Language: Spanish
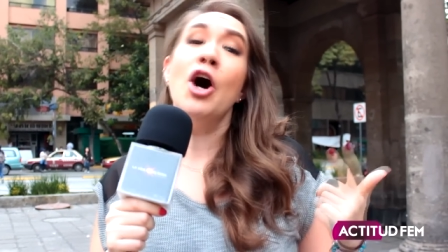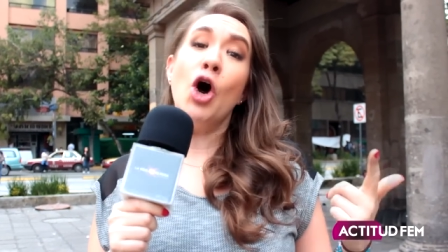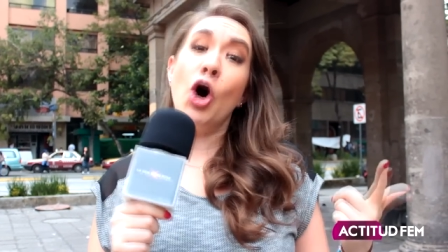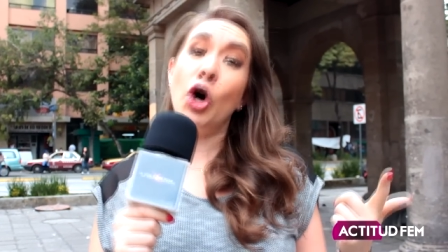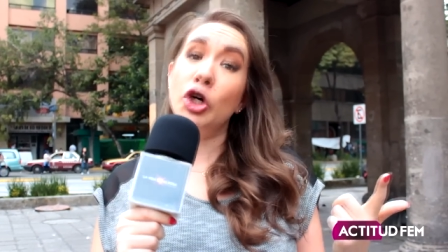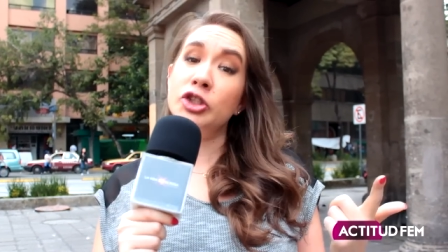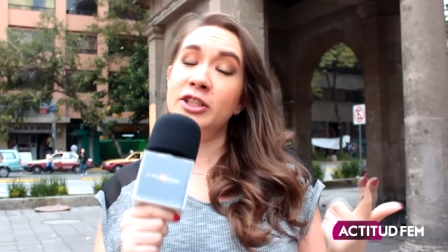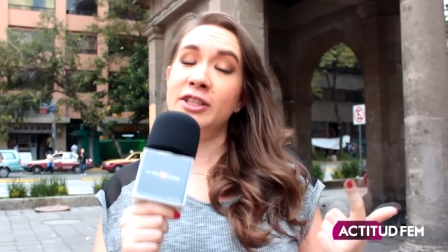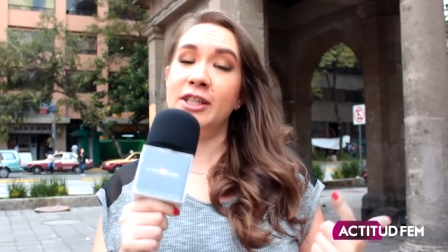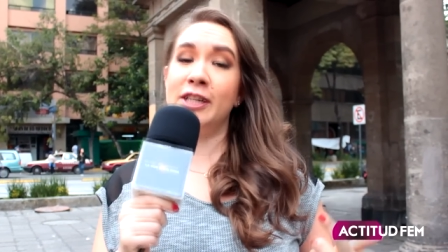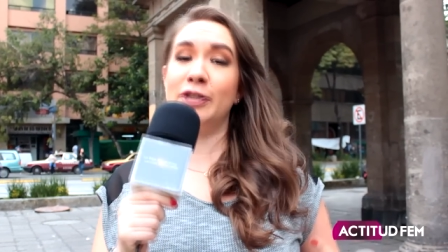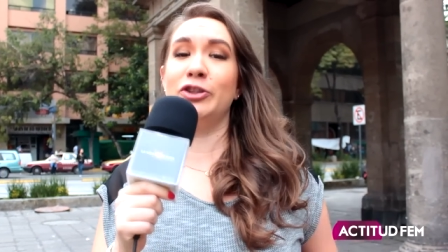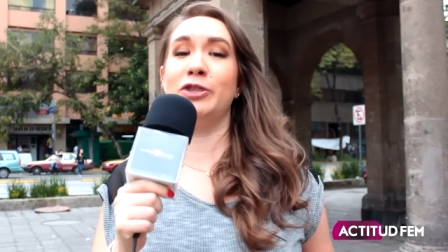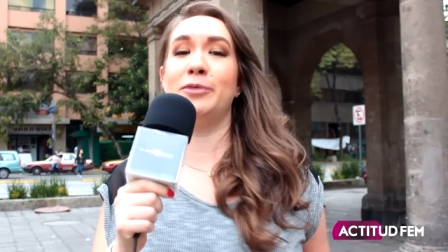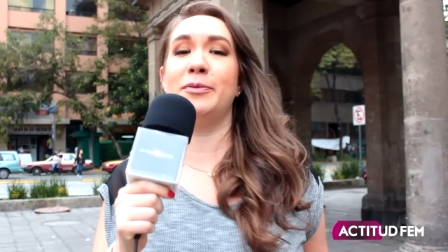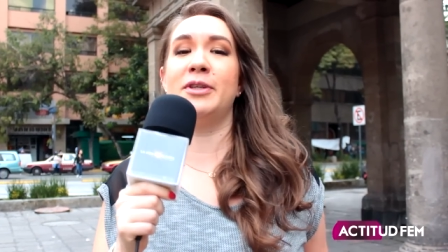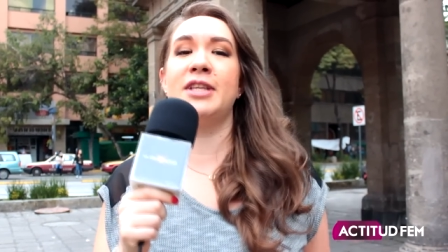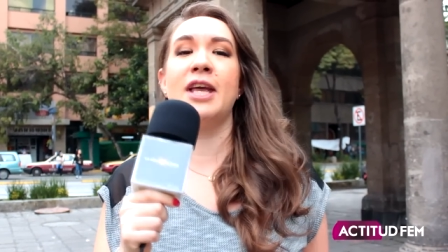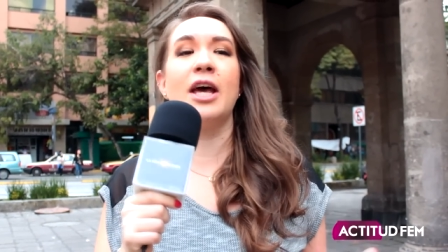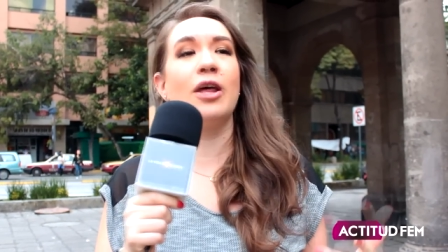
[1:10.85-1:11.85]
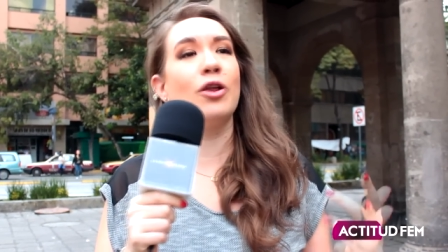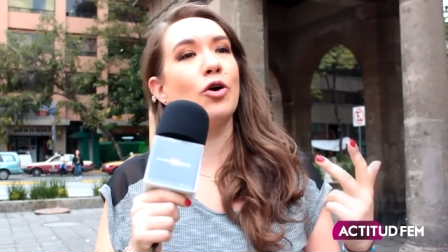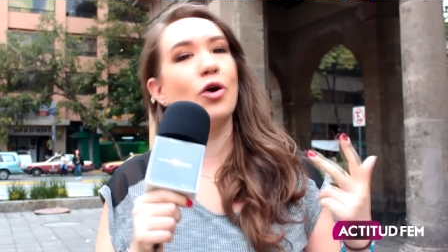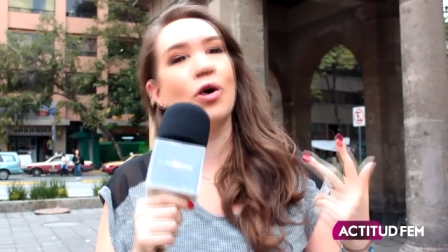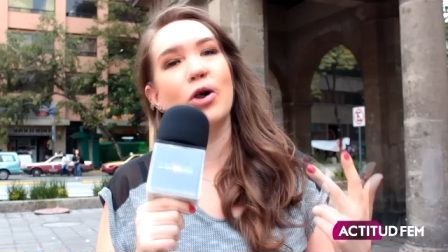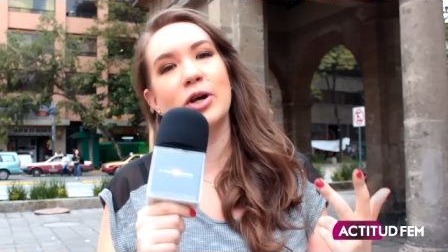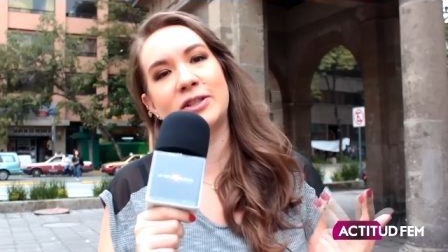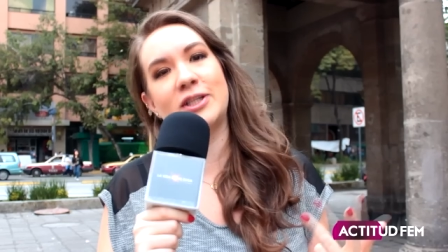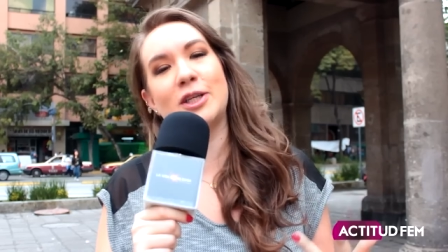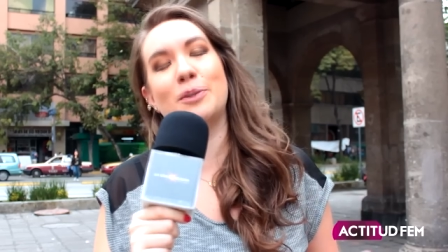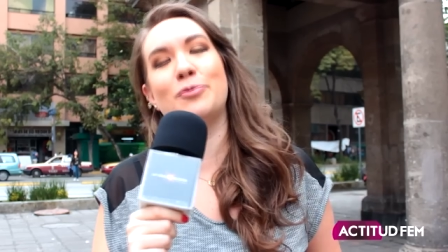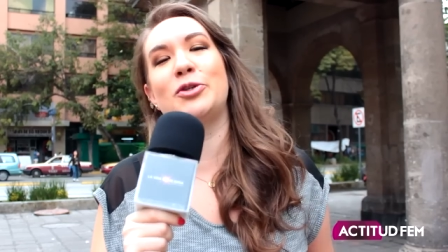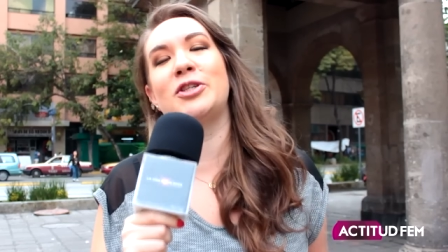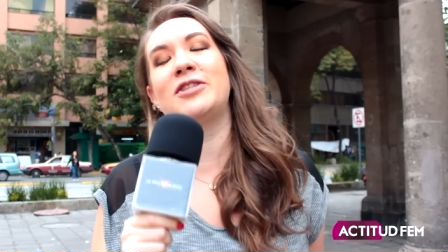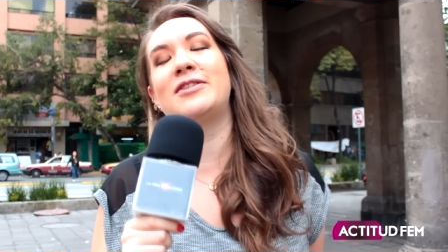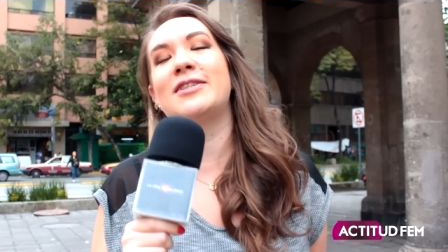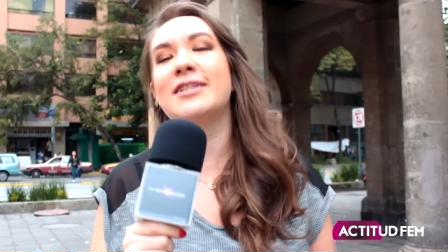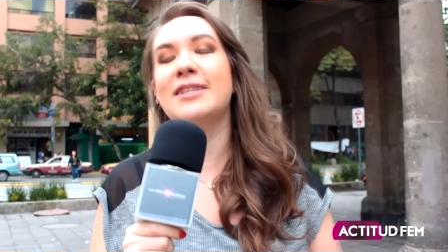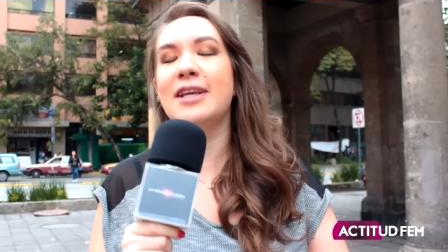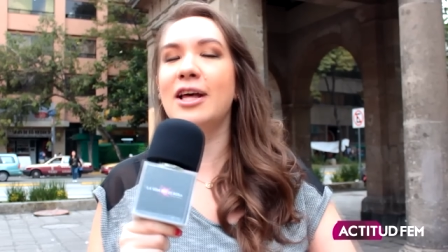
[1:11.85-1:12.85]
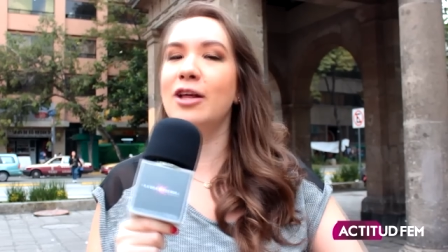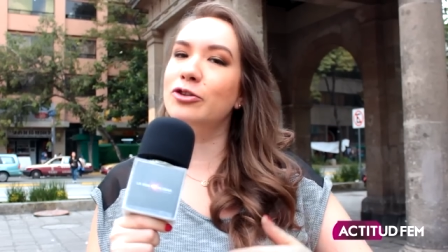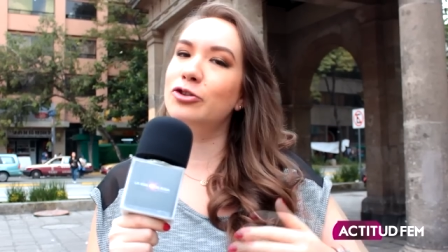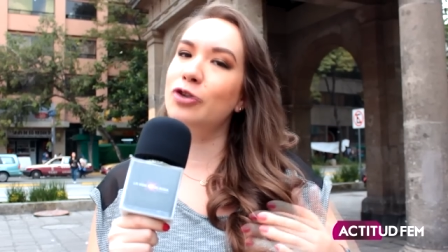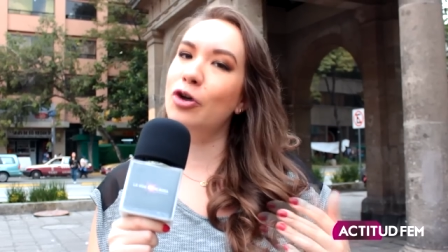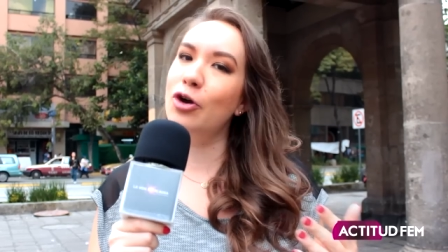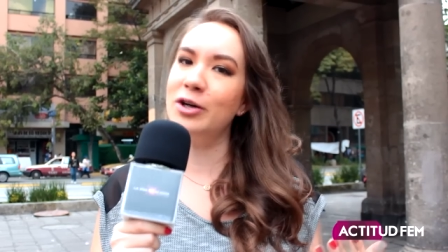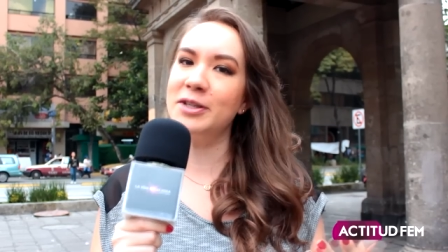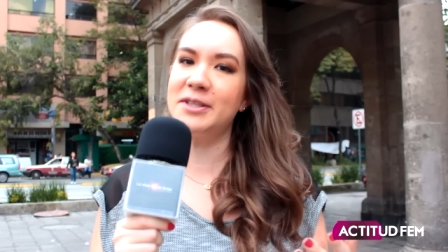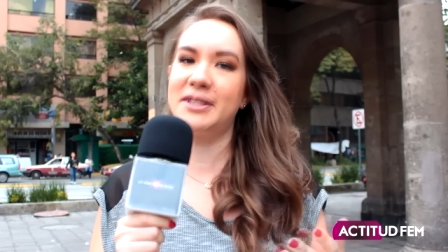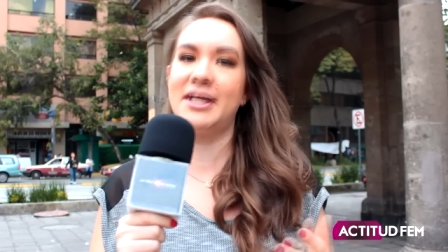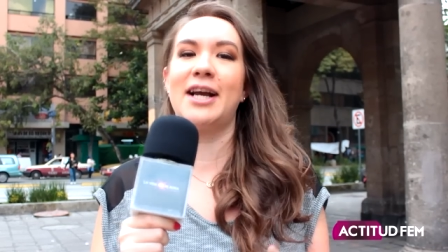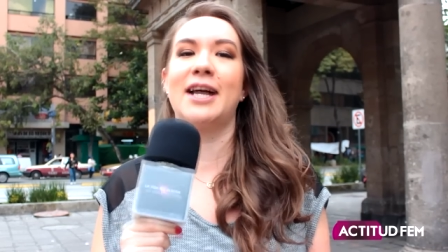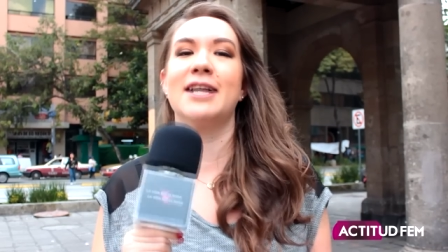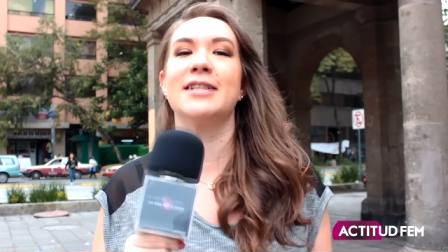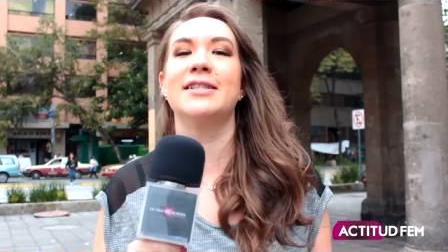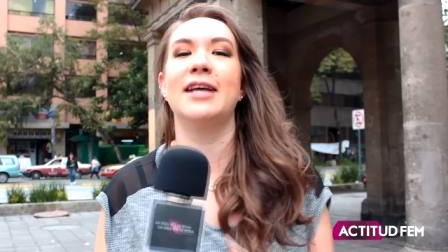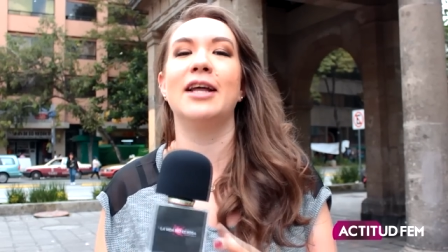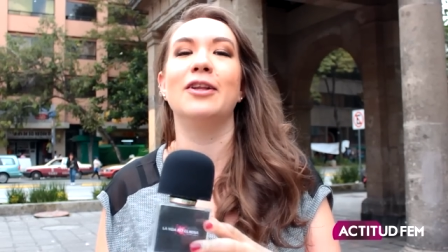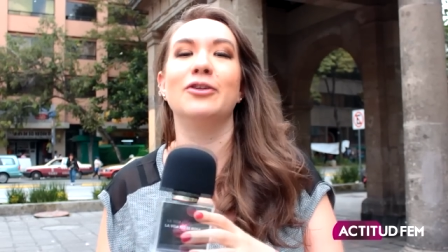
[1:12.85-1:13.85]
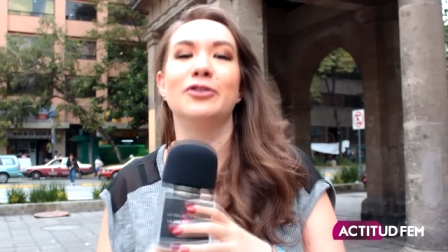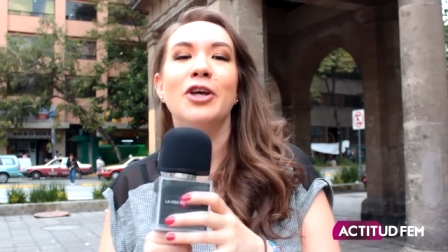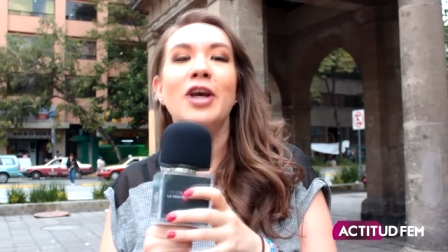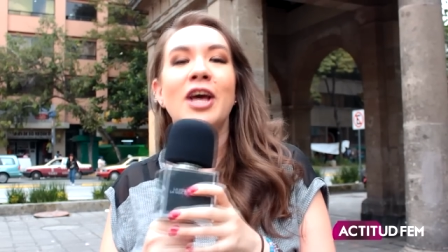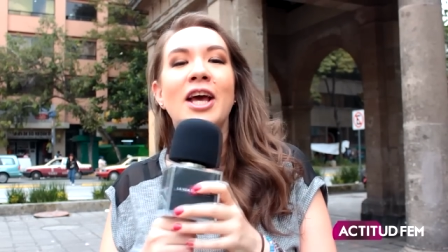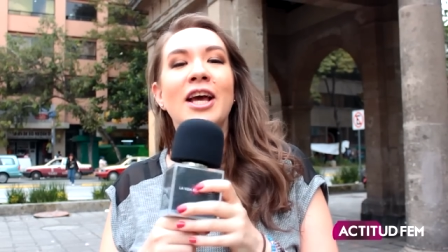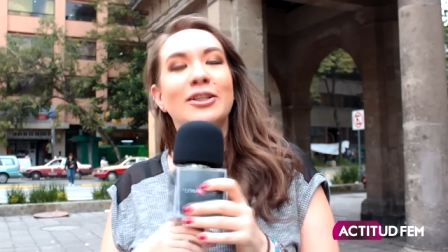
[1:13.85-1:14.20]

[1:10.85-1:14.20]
o cenaron demasiado o están muy estresados o están cansados.